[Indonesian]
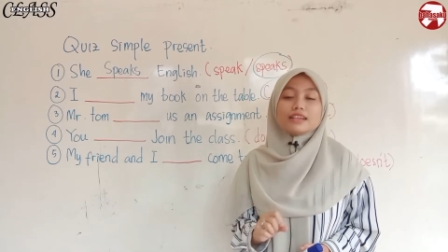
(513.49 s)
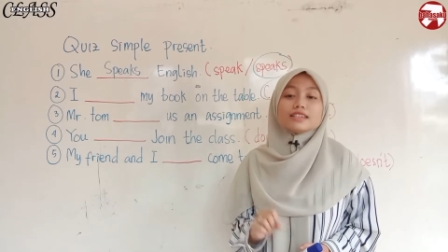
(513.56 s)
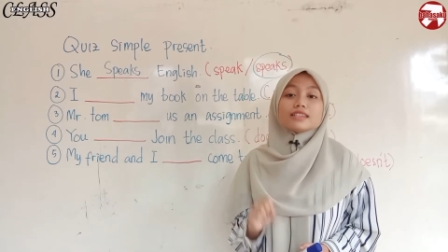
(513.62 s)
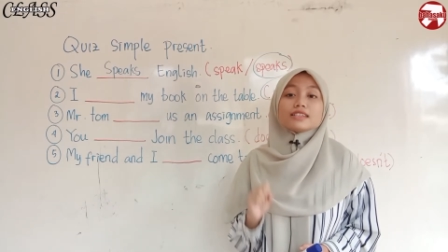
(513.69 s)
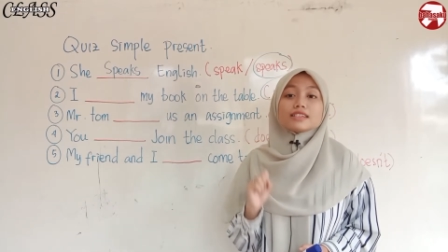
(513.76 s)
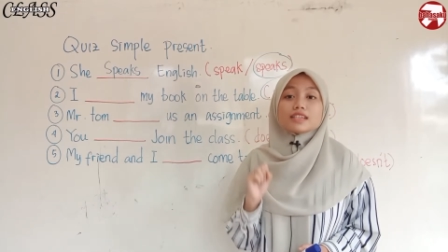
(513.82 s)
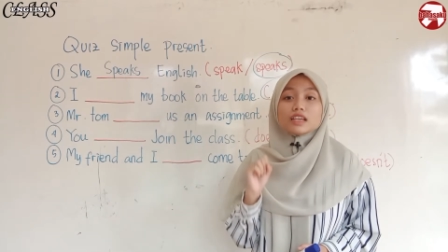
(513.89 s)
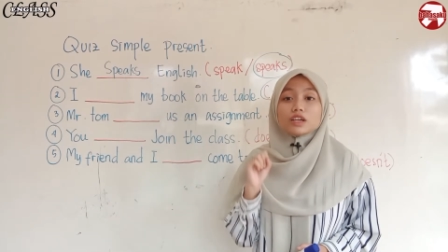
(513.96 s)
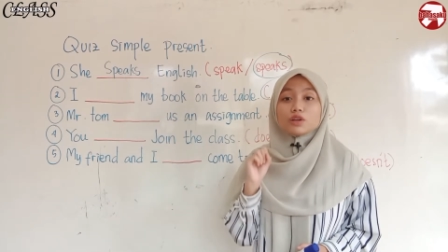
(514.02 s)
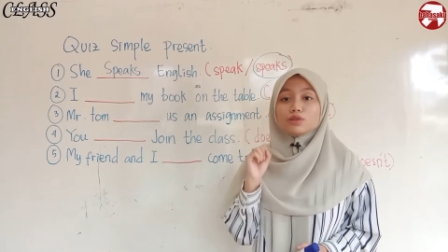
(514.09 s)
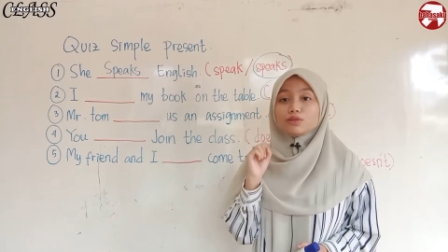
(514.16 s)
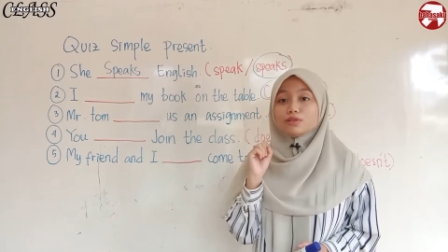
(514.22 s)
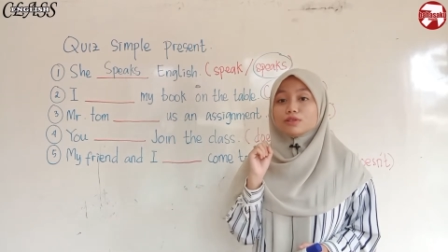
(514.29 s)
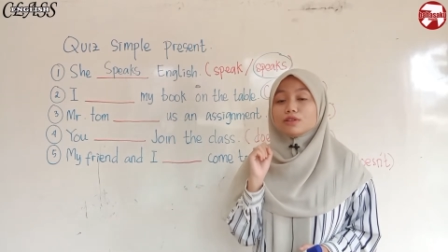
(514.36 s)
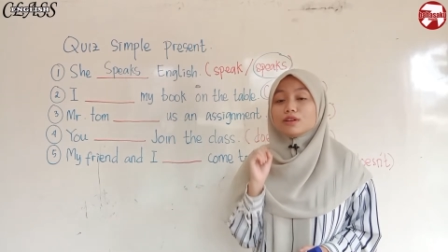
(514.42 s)

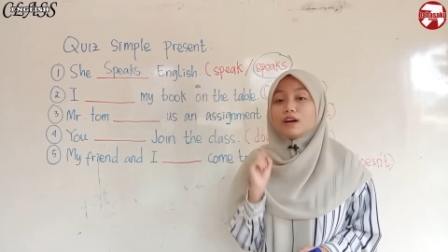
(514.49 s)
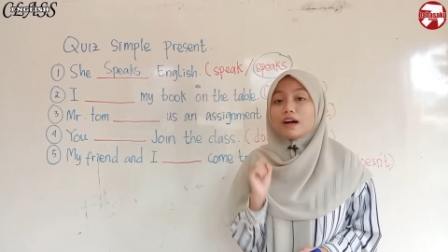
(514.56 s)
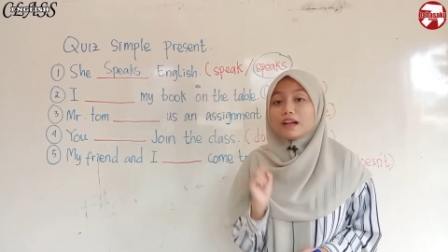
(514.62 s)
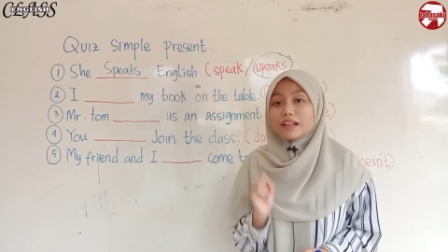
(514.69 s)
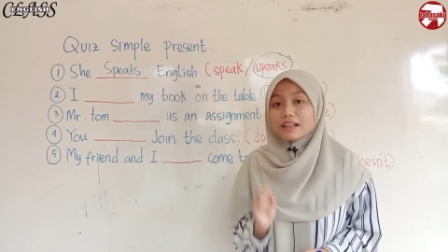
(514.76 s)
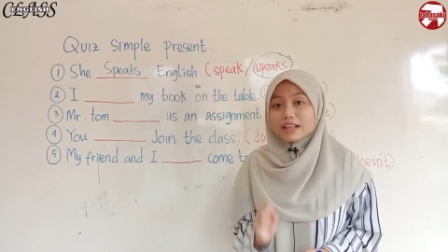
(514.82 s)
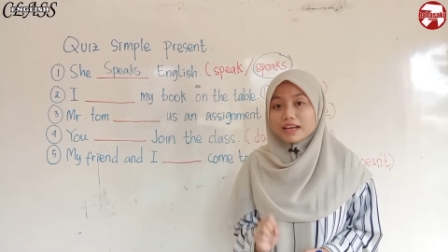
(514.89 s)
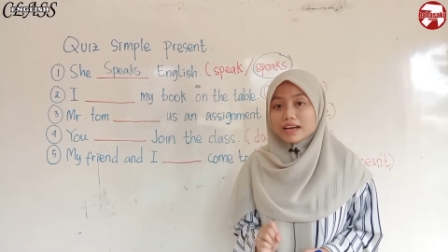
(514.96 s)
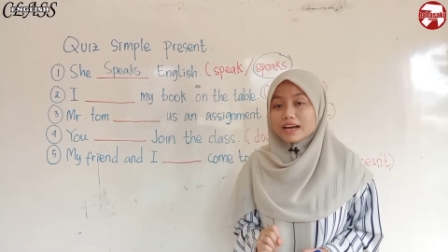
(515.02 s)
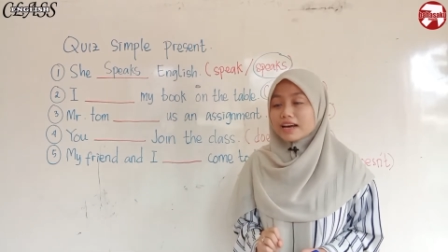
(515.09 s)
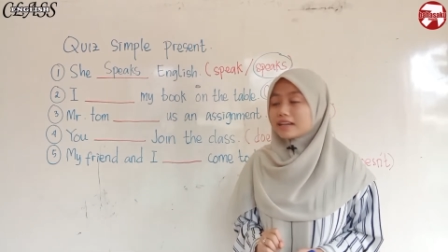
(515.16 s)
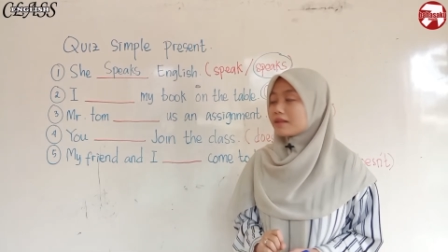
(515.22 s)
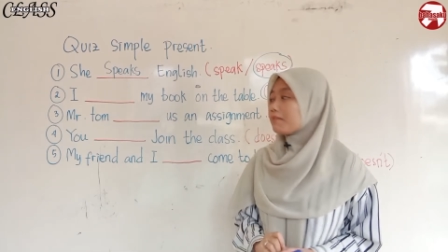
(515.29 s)
singular,